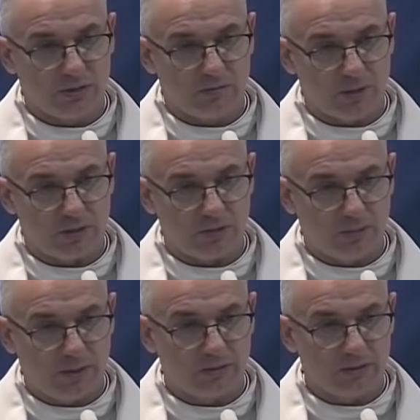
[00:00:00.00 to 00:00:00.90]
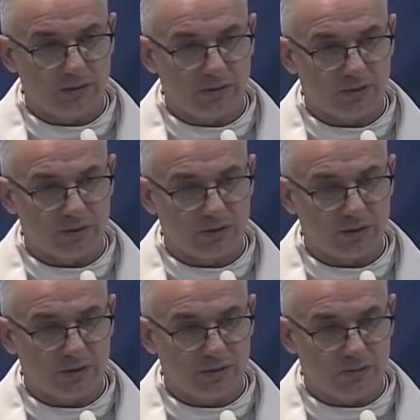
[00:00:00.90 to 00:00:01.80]
Marii Panny za wszystkie
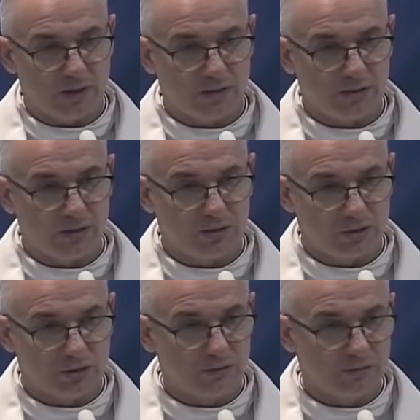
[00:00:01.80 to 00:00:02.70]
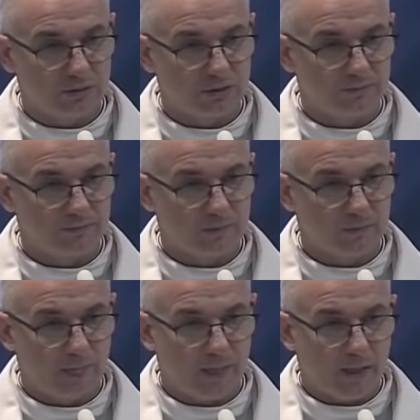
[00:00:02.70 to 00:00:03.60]
zniewagi, krzywdy,
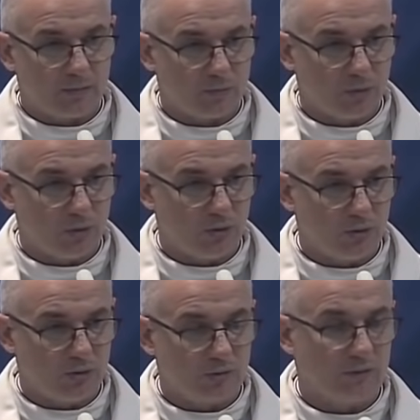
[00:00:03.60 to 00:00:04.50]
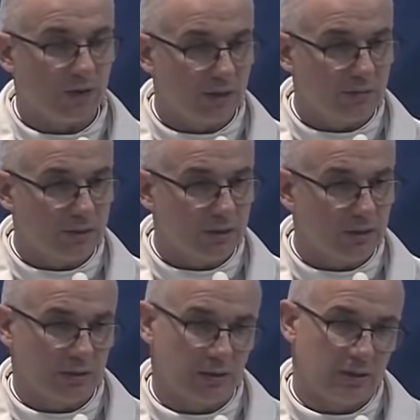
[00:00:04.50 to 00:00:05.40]
bo wiemy,
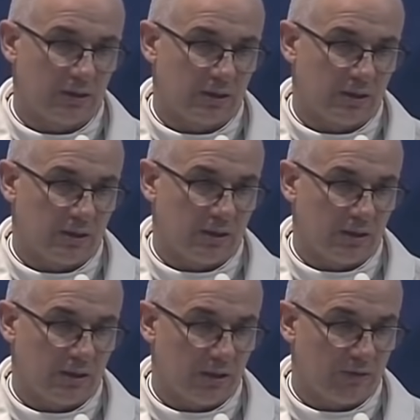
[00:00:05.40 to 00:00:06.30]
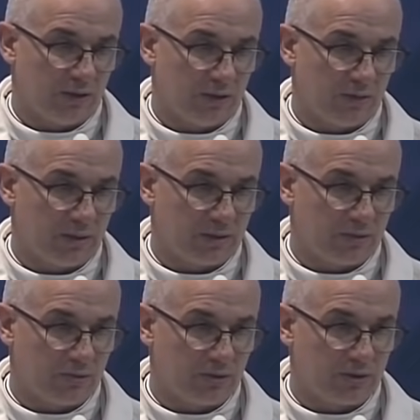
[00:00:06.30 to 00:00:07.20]
jak wiele Matce
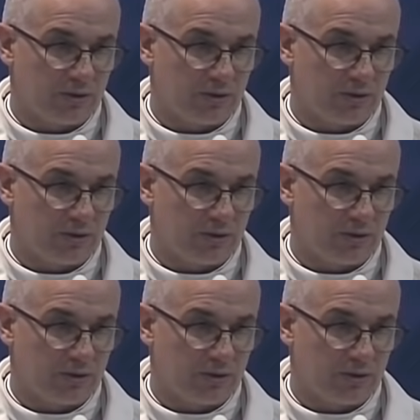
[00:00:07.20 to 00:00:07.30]
Bożej